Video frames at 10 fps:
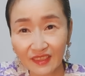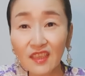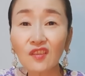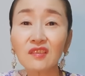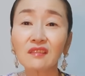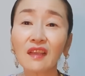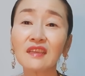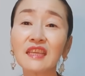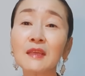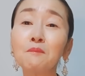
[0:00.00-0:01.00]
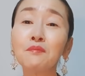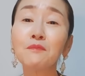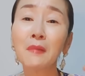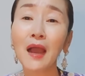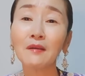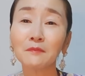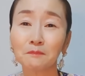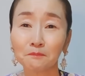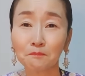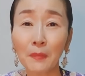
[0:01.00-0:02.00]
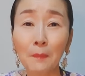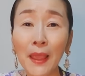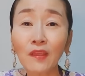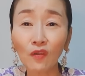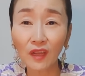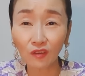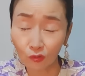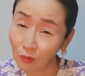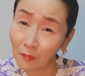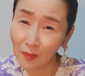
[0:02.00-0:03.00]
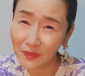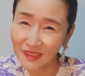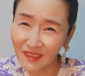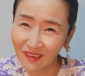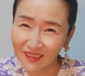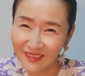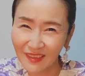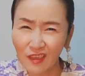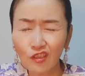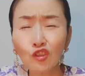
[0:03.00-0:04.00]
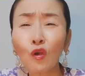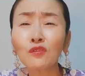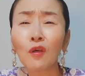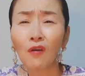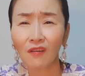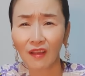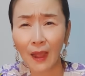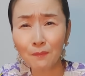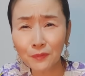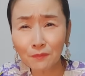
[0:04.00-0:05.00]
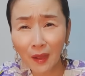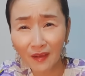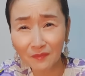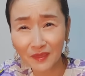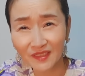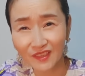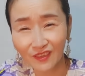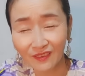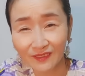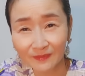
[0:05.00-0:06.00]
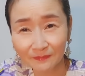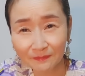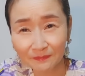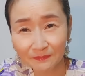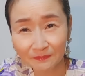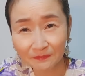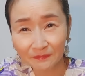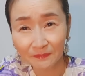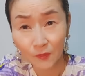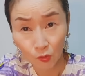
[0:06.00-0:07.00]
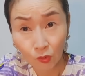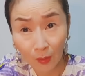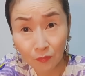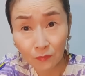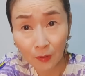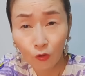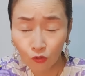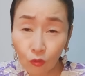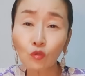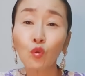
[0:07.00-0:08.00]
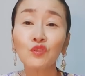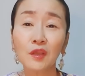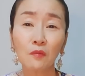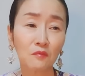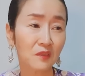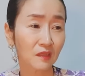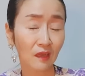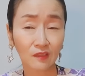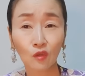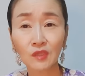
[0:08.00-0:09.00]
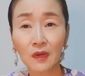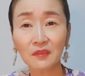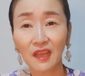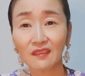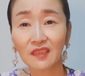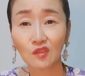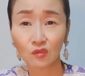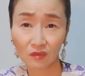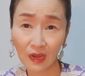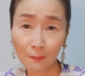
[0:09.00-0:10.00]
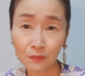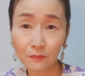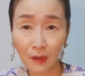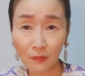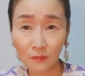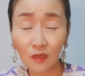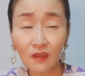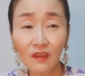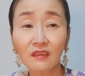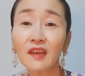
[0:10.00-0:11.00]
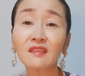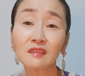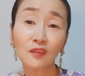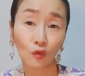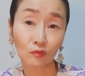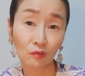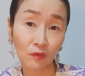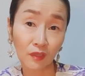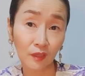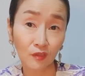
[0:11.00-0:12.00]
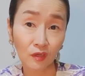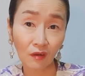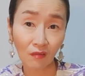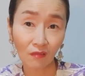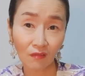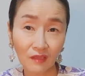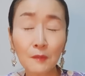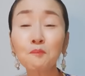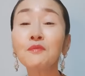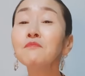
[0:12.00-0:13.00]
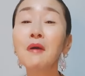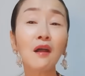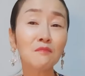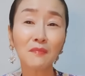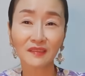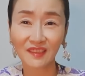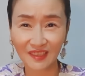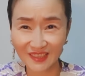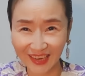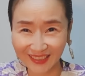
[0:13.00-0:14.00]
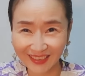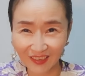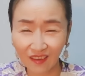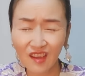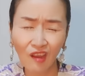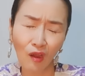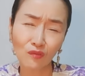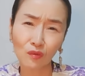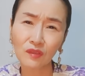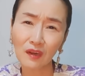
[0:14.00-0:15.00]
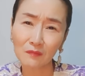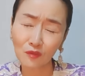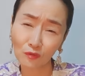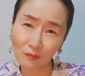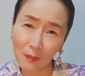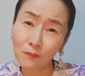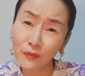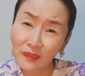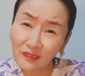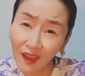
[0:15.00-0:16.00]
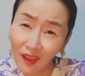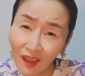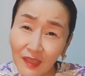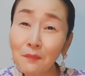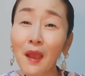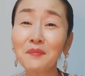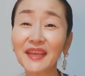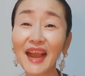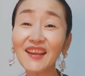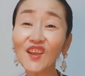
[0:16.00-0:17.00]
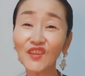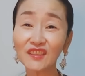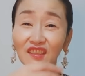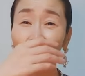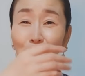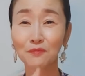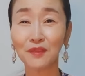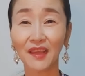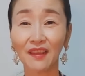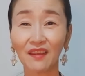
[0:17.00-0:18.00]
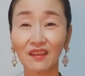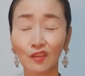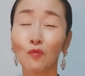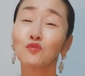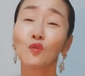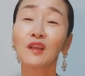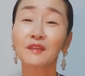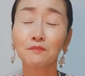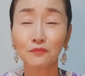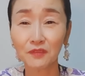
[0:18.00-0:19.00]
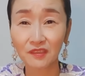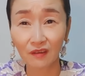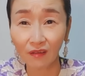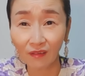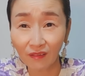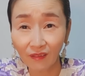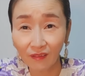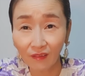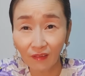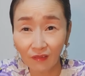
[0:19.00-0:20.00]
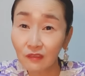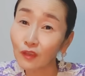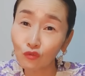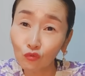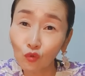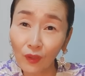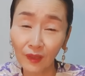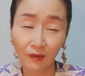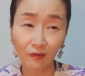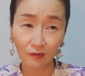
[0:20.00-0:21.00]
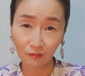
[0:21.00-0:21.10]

이겼을 때 그 기쁜 마음의 배경에는 어떤 마음이 있죠? 져서 아픈 마음이 있죠. 저서 아픈 마음. 그걸 동시에 봅니다. 저 사람이 나한테 져서 그 아픈 마음을. 그랬을 때 어떻게 되죠? 기쁜 마음만 느끼지 않아요. 아, 저 사람이 조금 아프겠다. 이 마음이 깔려있는 기쁨이에요. 겸손한 기쁨이죠. 그게 중도예요.